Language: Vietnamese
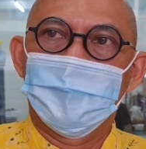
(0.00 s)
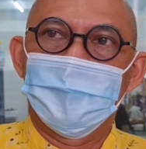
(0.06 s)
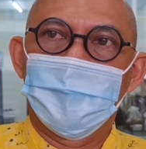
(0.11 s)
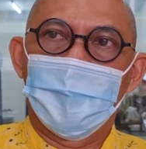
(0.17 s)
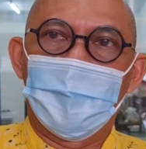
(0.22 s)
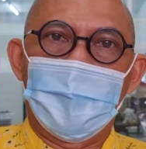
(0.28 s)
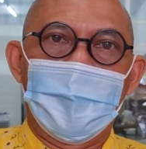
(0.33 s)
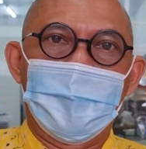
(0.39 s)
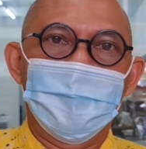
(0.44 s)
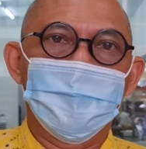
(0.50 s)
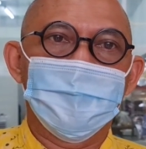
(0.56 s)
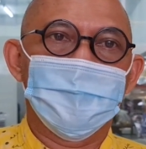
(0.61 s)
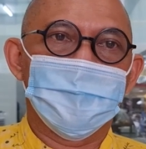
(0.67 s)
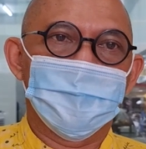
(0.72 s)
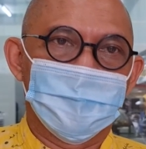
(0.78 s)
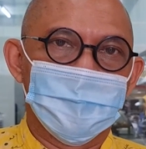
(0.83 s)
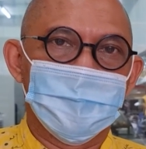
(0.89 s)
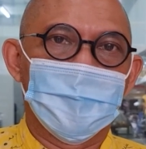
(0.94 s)
lo lắng
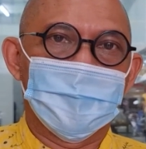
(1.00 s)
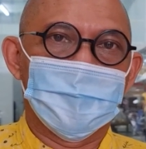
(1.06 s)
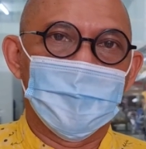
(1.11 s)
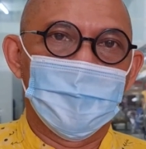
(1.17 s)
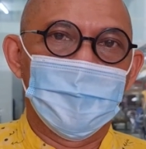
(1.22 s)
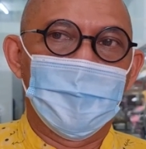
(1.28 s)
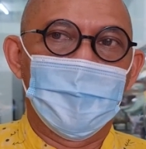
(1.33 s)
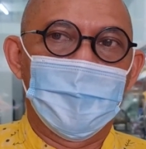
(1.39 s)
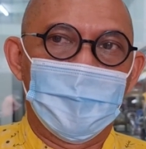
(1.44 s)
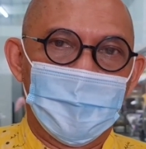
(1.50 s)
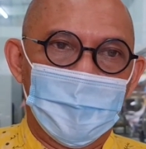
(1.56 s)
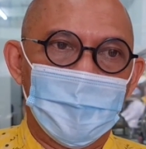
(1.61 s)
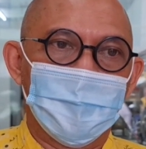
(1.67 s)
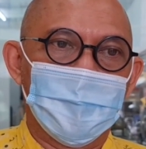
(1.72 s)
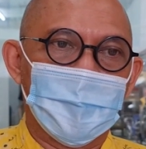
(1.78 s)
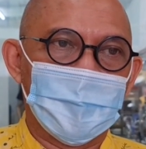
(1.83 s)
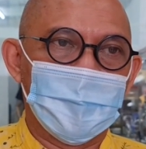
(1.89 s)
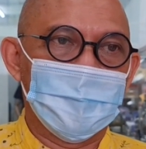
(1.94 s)
thật sự
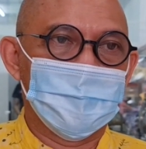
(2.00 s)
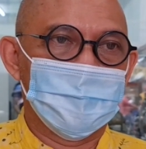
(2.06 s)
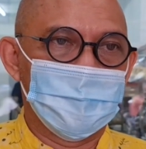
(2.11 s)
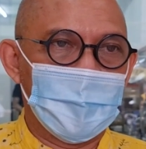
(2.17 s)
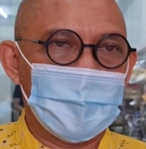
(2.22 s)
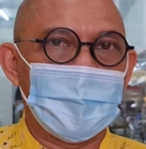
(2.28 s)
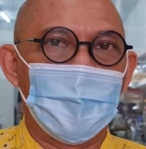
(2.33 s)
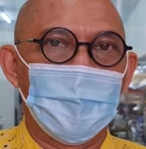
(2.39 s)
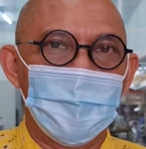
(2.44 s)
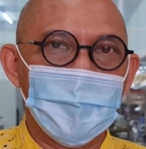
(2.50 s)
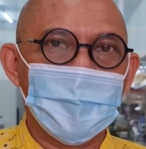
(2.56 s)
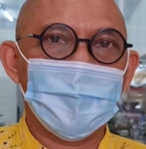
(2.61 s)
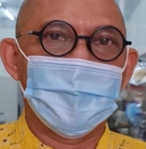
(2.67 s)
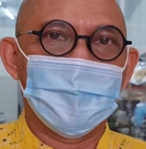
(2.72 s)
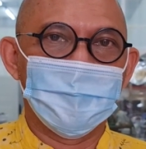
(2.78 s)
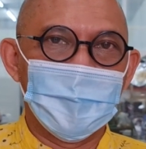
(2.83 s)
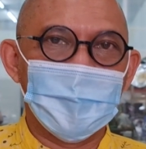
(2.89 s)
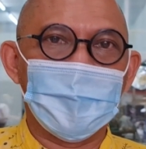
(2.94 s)
là bắt đầu
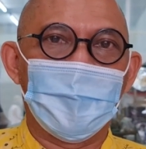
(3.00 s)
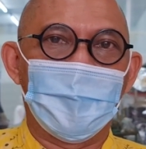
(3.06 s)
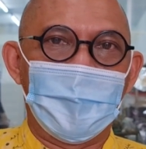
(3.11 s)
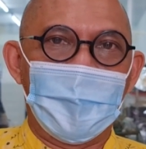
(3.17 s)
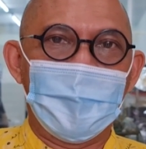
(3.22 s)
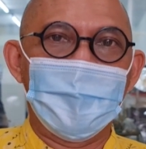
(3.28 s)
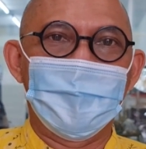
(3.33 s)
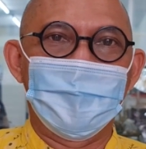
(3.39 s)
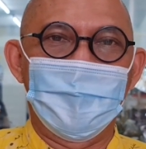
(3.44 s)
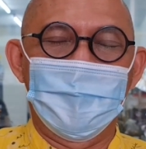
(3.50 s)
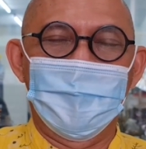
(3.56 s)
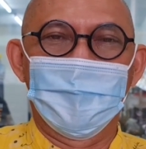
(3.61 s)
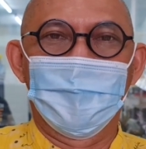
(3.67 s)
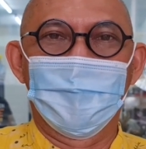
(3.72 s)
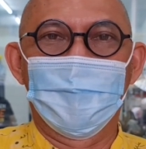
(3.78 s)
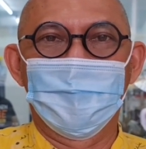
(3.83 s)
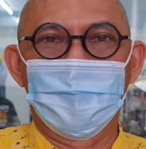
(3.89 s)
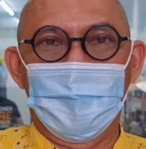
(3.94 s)
biết lo lắng là
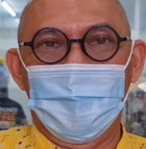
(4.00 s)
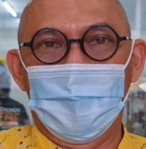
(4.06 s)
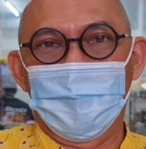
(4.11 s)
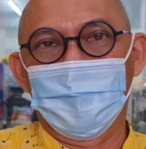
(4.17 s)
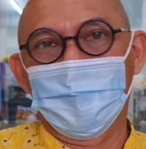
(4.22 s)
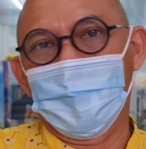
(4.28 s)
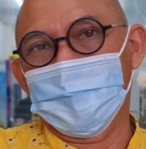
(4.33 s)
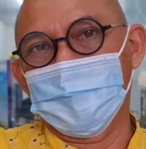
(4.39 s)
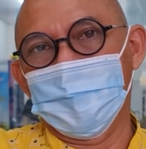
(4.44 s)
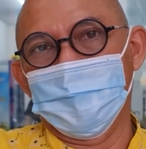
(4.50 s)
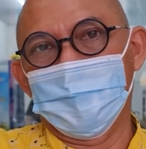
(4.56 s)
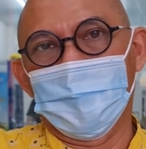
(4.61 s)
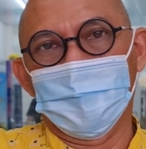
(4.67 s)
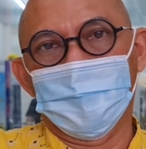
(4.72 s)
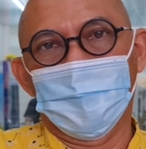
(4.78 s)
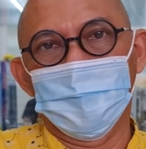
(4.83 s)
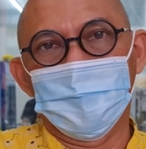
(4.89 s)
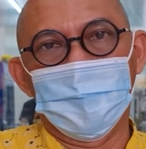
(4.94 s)
gì rồi bà con khác, nhưng
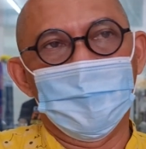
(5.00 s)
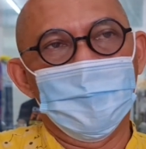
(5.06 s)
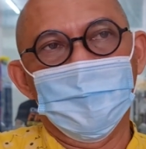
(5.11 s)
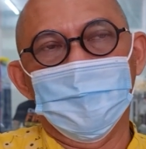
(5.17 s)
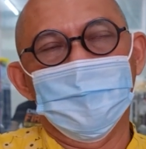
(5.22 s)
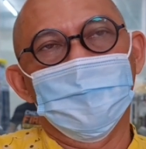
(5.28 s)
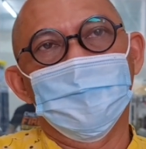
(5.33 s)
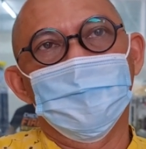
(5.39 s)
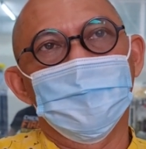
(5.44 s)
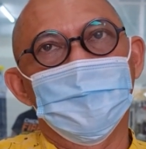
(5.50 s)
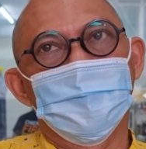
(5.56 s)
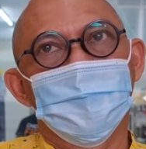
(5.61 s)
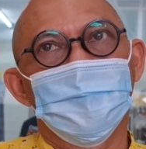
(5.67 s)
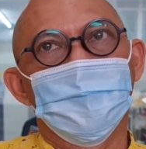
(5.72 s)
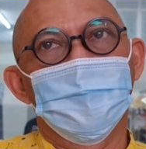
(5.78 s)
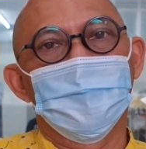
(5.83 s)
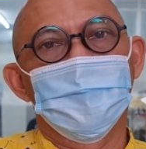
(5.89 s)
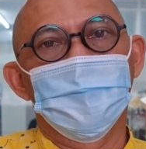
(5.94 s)
mà thôi thì
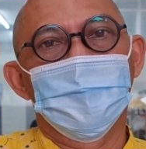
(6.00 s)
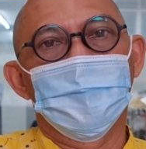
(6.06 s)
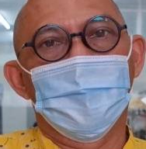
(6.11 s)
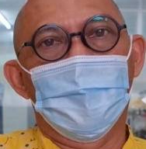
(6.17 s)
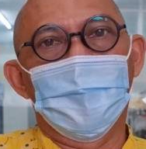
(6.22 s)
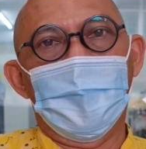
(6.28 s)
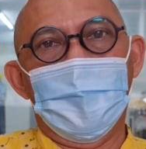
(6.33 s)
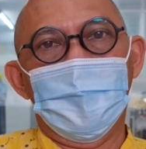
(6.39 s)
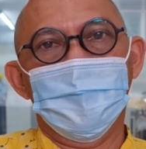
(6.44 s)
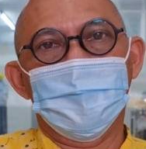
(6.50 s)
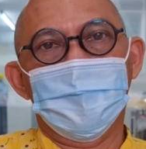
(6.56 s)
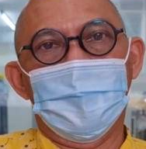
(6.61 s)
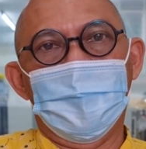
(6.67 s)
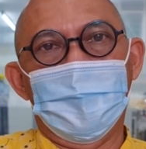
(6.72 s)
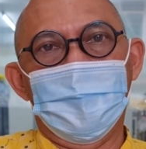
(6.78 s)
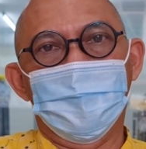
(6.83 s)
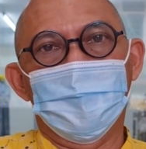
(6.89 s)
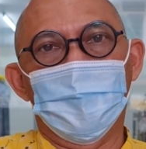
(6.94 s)
cố gắng
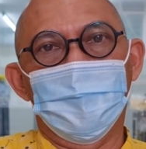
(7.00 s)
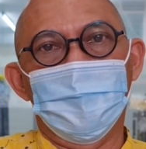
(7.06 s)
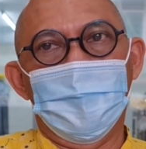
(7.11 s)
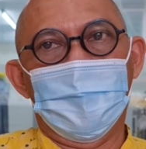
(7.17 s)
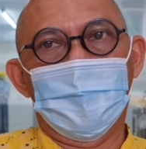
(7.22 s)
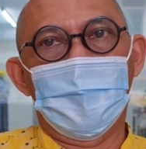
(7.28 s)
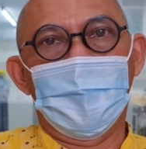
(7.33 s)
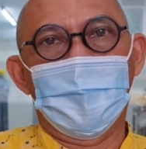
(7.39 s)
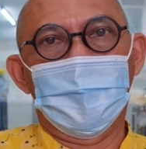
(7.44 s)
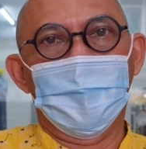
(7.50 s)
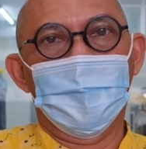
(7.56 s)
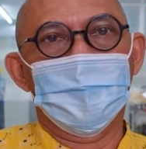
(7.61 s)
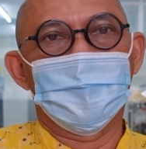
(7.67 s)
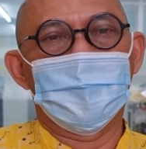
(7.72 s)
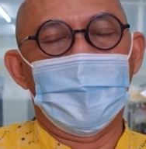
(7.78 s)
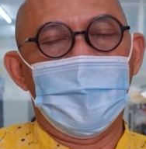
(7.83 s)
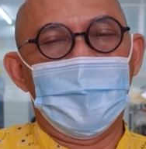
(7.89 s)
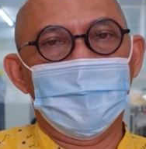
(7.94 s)
anh em cùng nhau đoàn
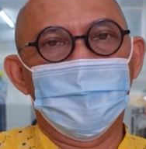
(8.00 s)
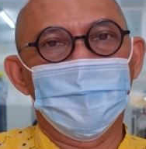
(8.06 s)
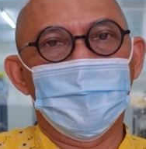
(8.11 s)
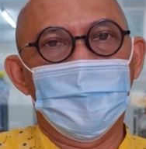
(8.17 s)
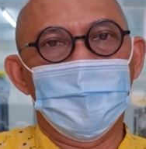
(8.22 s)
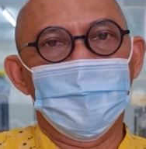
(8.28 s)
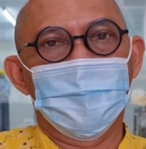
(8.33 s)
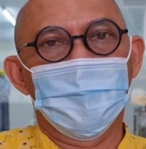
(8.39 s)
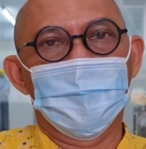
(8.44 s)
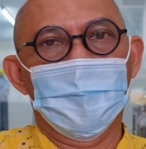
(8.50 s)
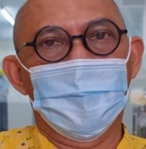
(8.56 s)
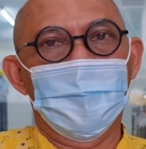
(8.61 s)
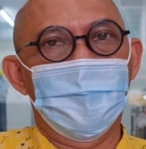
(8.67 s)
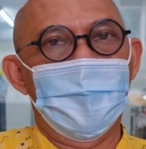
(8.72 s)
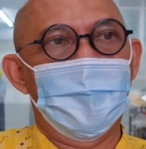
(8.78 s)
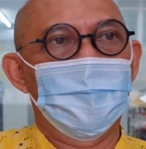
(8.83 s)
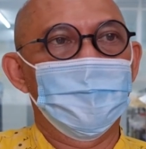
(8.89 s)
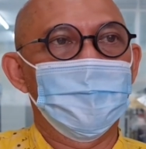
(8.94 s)
kết, cả công ty của
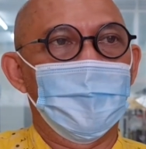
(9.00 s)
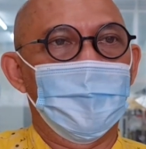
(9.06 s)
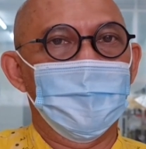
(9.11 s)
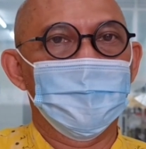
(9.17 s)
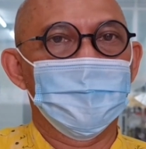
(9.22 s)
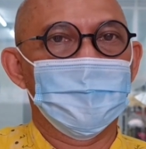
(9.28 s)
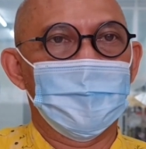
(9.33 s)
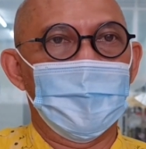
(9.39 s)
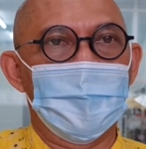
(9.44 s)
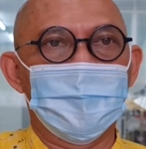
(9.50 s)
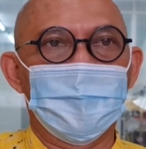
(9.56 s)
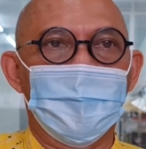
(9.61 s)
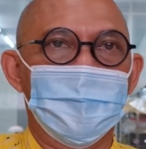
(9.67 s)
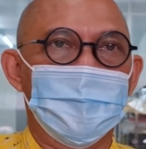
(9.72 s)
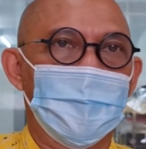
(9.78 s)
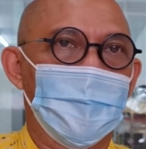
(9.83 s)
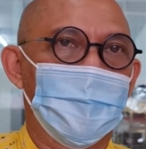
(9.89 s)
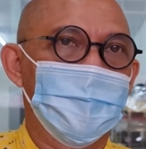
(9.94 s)
Parliament cũng vậy, các
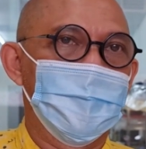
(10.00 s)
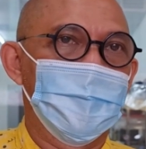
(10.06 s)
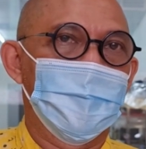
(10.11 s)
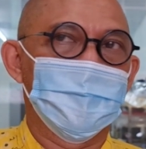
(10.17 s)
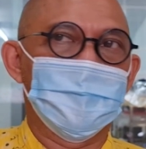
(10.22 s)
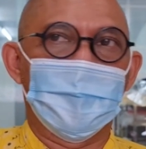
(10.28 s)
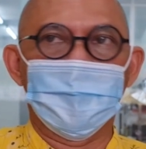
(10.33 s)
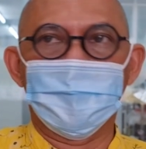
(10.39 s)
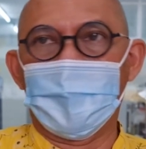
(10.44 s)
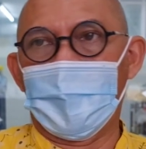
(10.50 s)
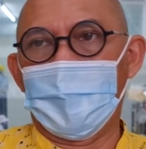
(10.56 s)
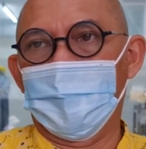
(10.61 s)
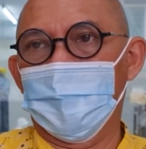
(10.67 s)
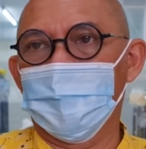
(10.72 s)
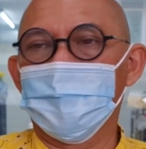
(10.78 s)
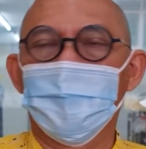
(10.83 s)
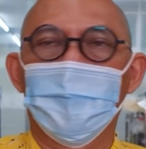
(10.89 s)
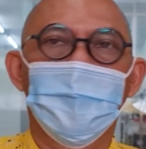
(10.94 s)
thầy trò bây giờ sẵn
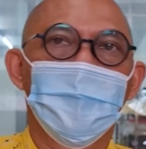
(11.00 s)
sàng hết.